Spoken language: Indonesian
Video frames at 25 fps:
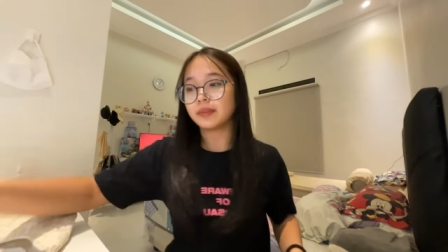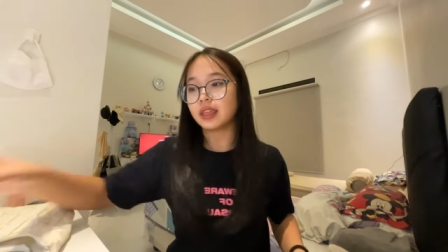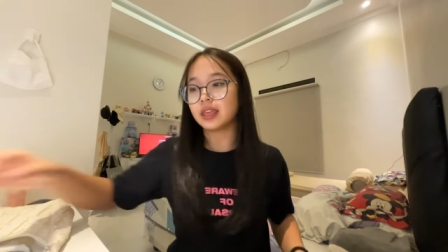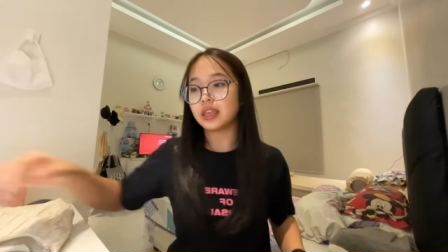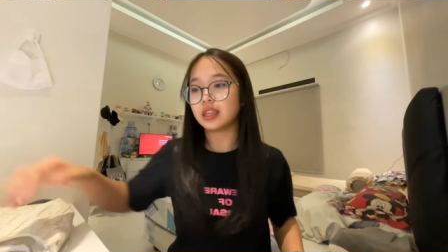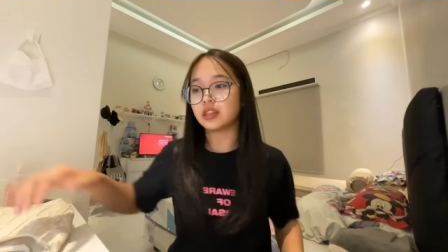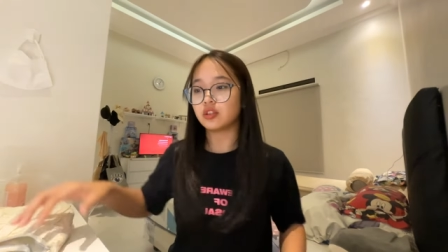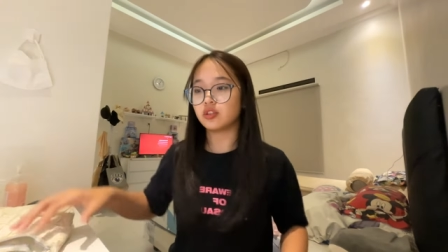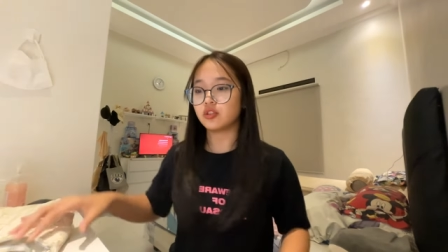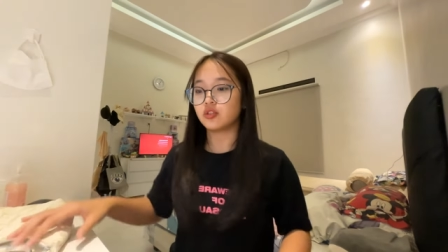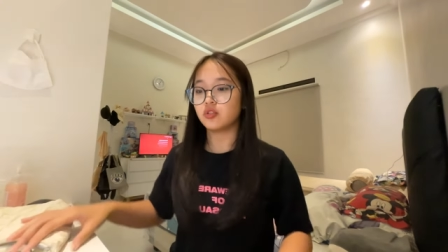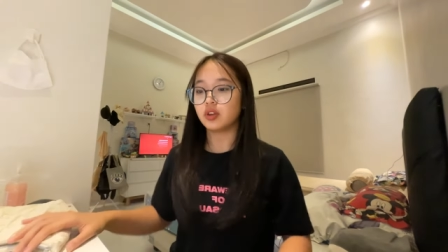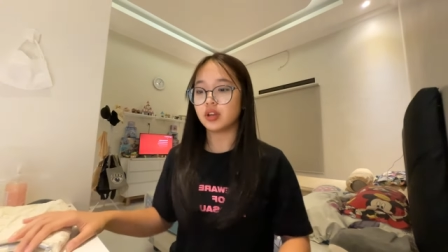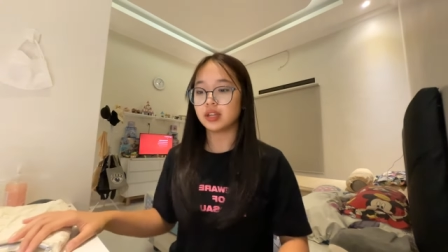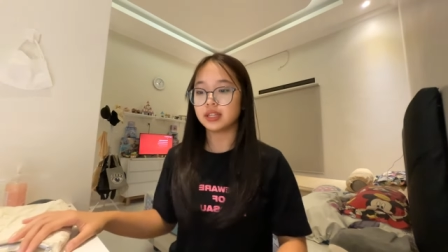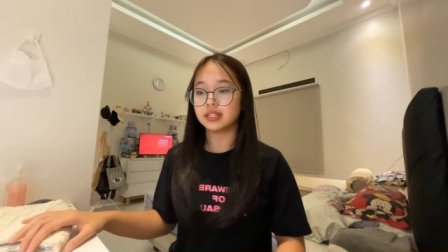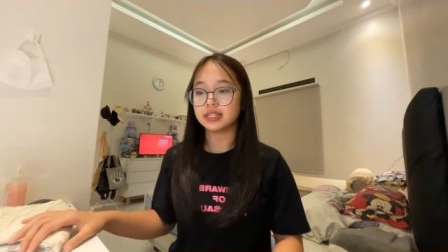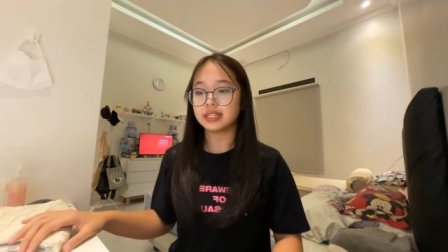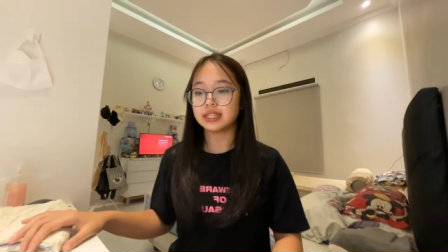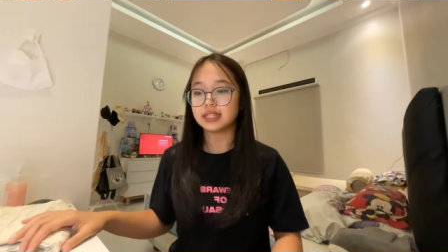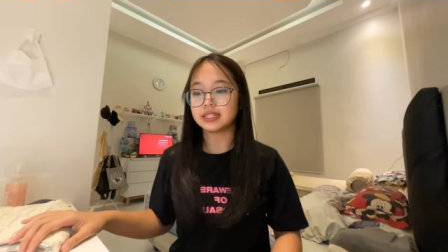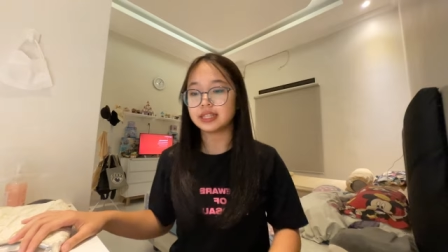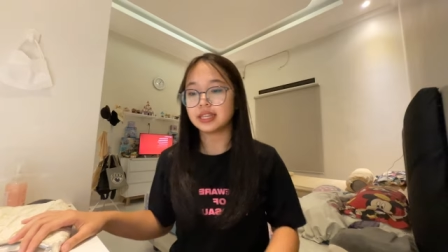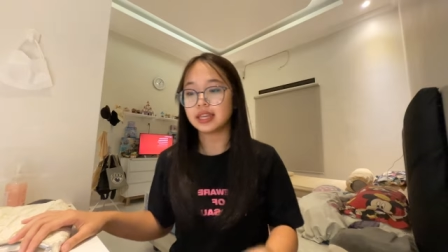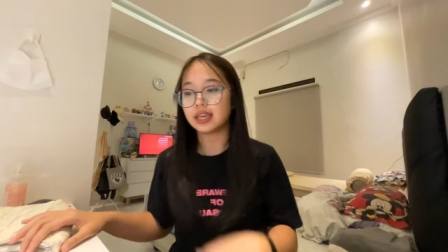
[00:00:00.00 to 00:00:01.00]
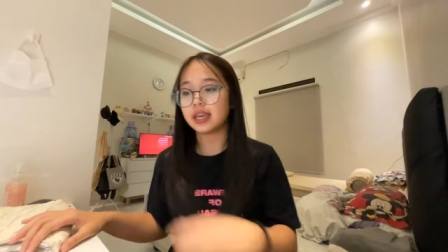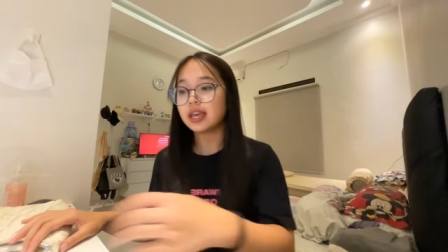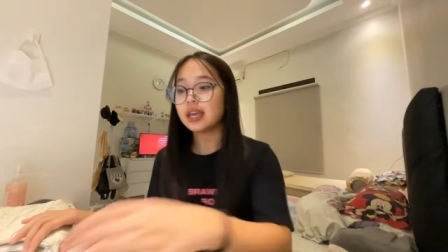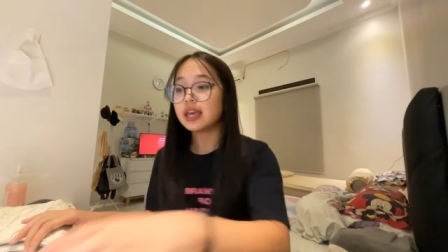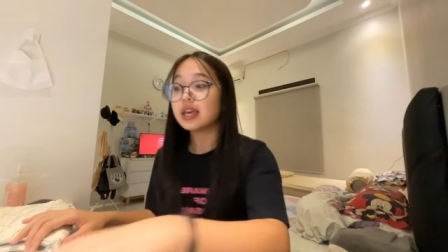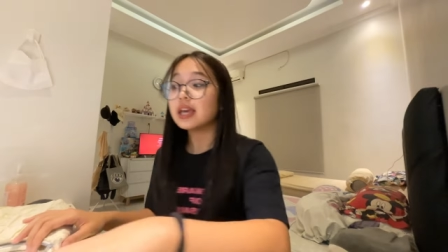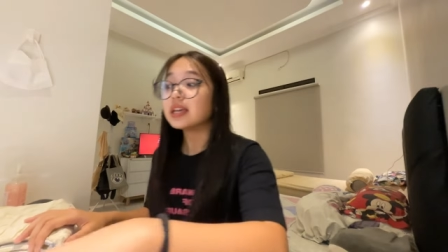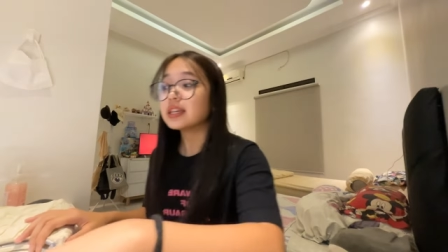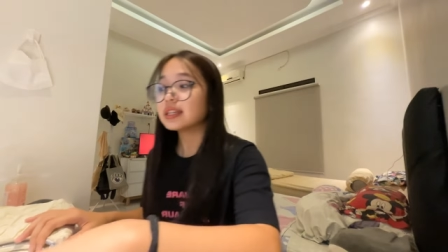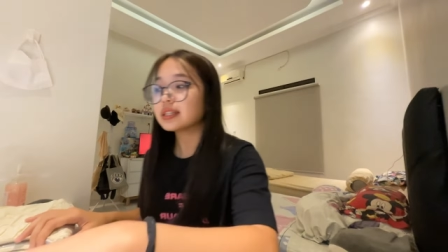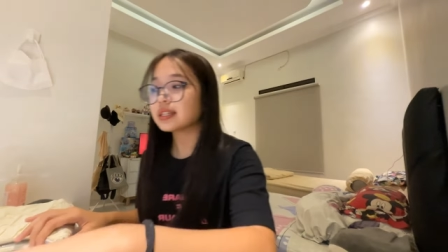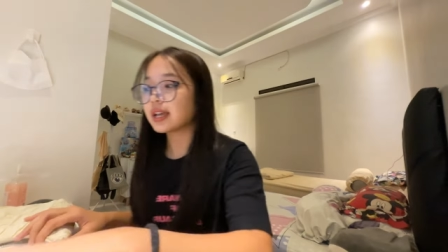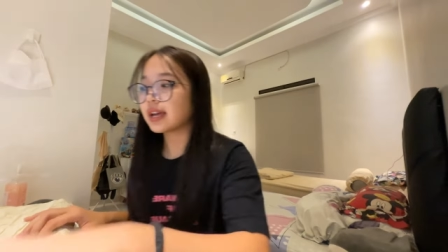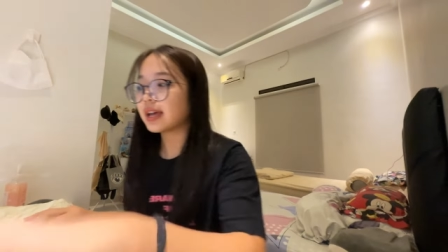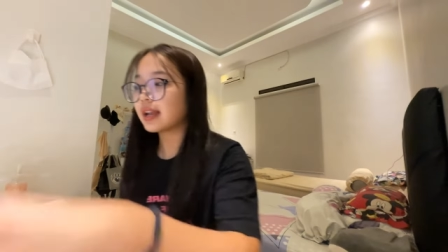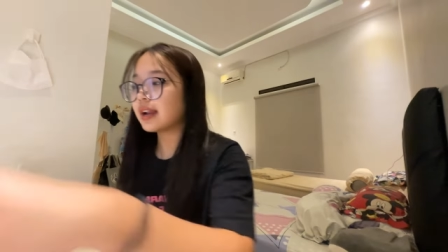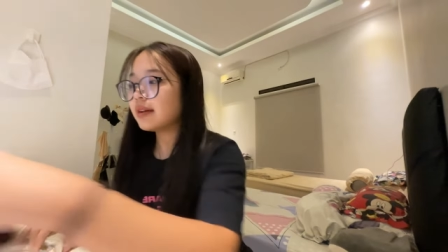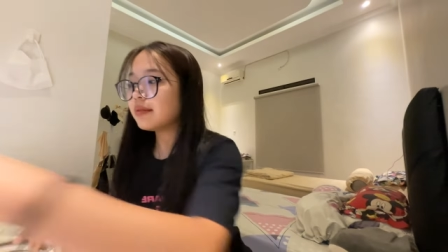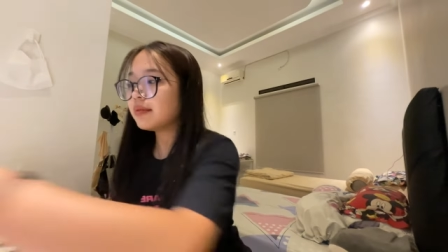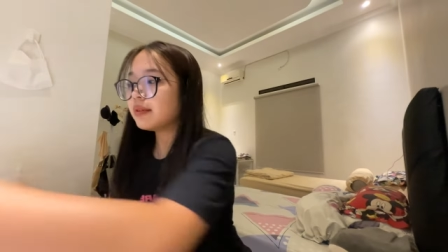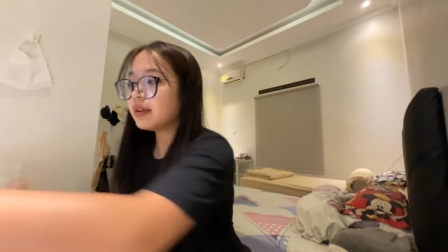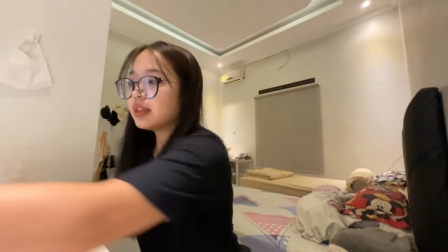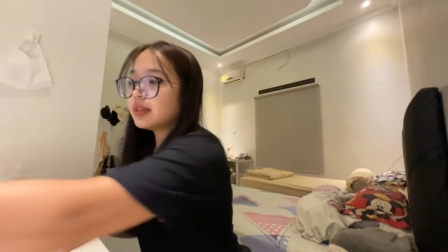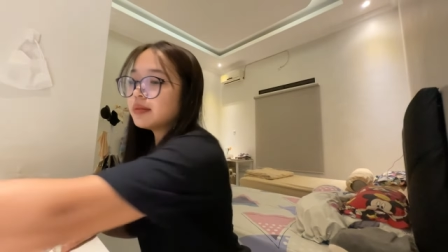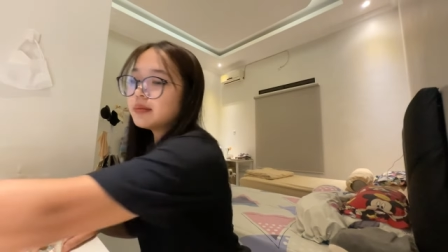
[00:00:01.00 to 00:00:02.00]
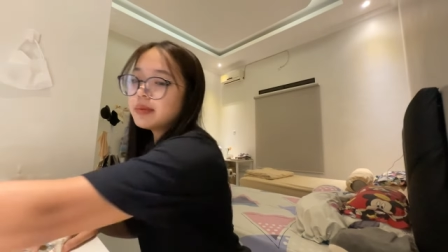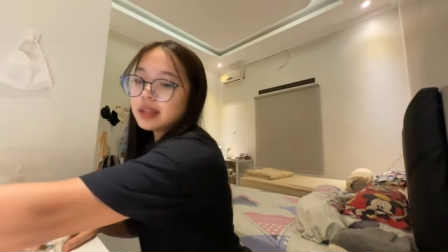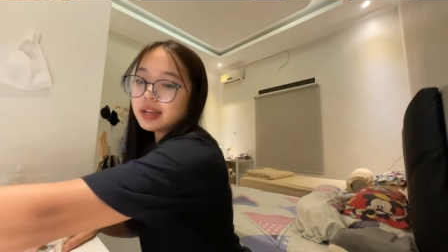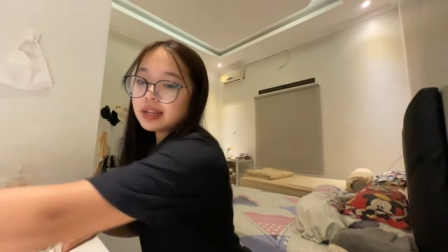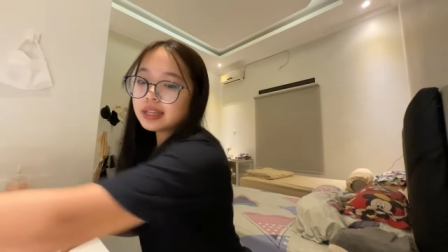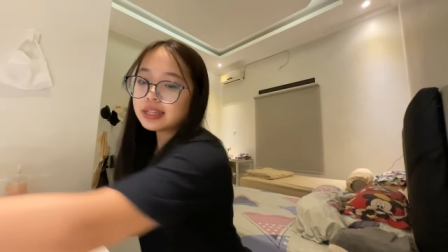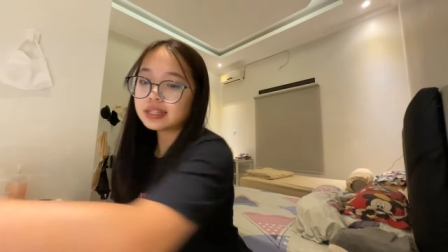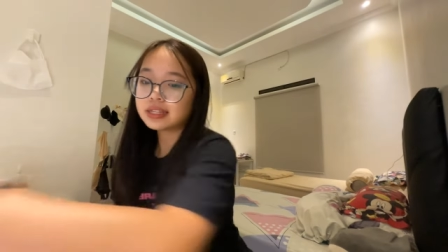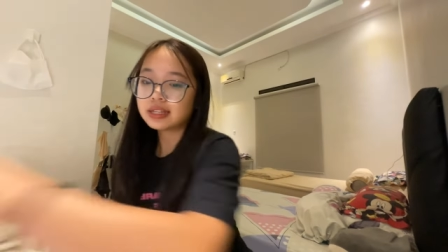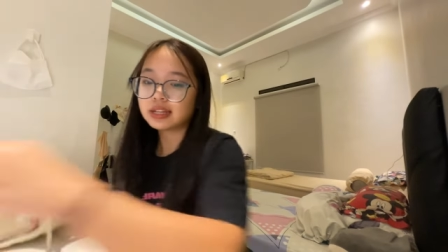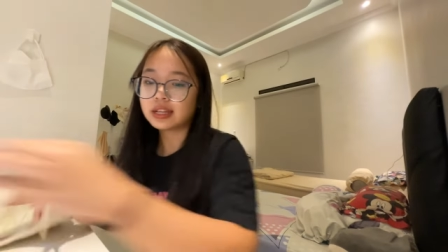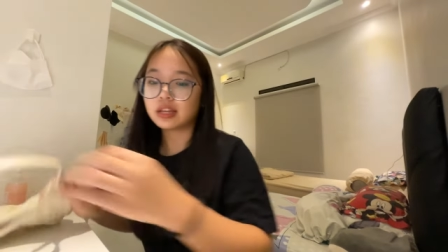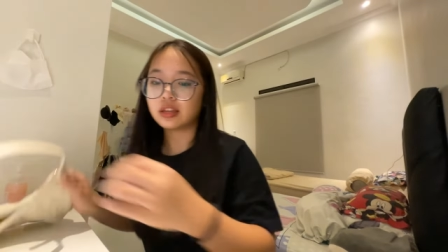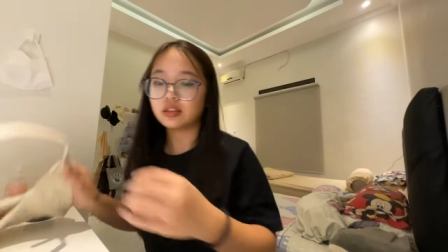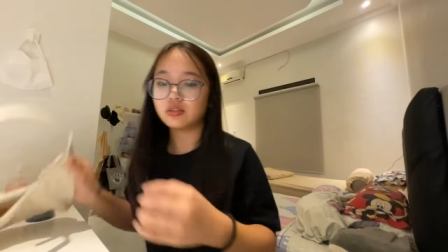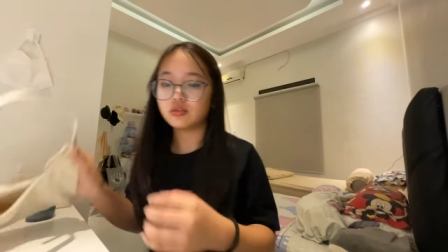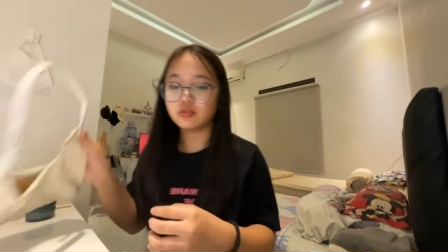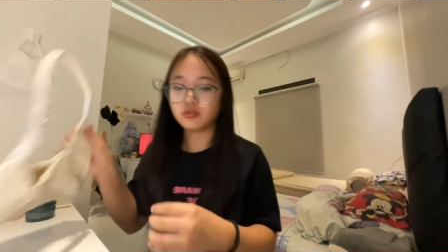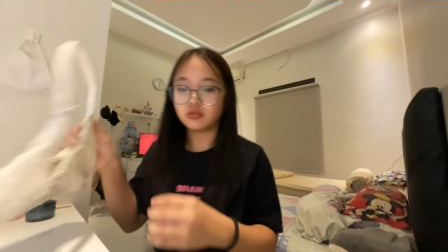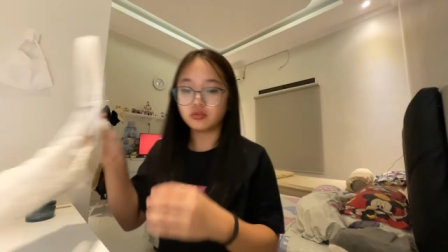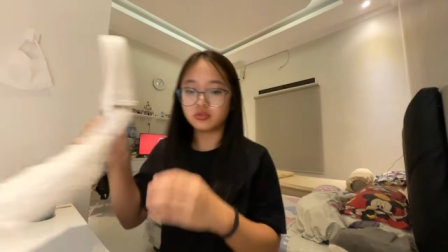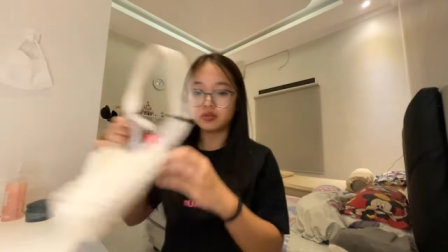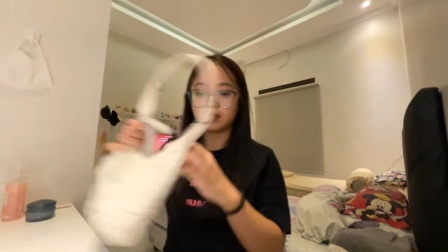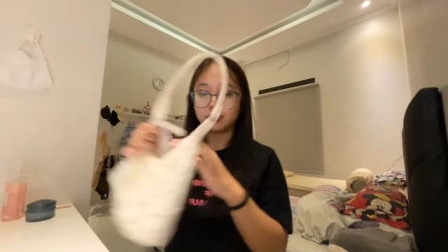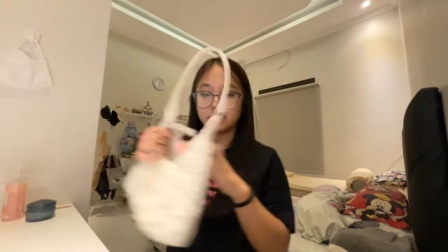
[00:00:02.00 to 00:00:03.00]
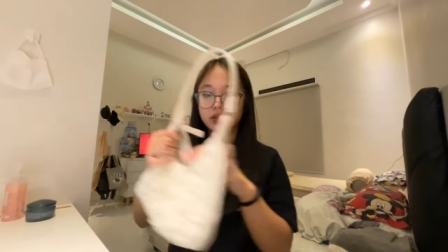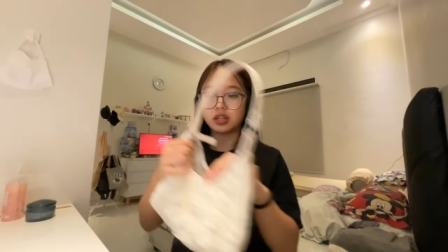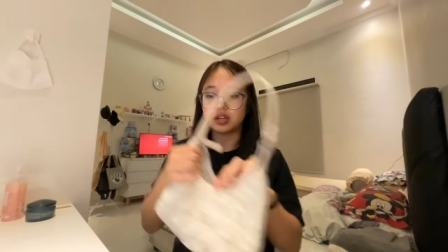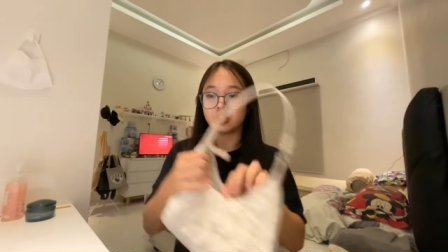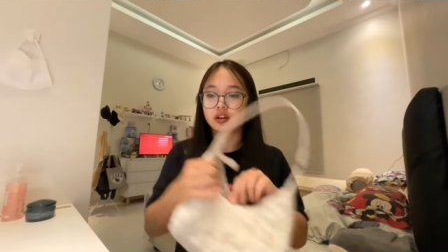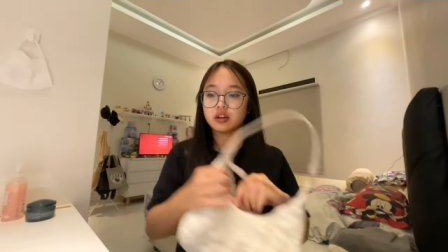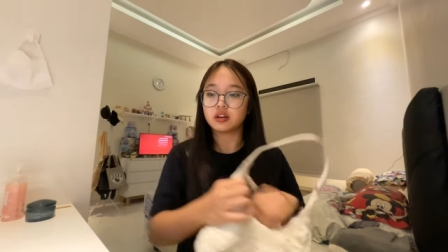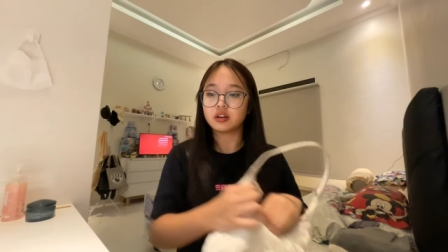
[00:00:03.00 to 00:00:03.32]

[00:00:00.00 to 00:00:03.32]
itu doang sih isinya sekarang kita beresin lagi dulu sebentar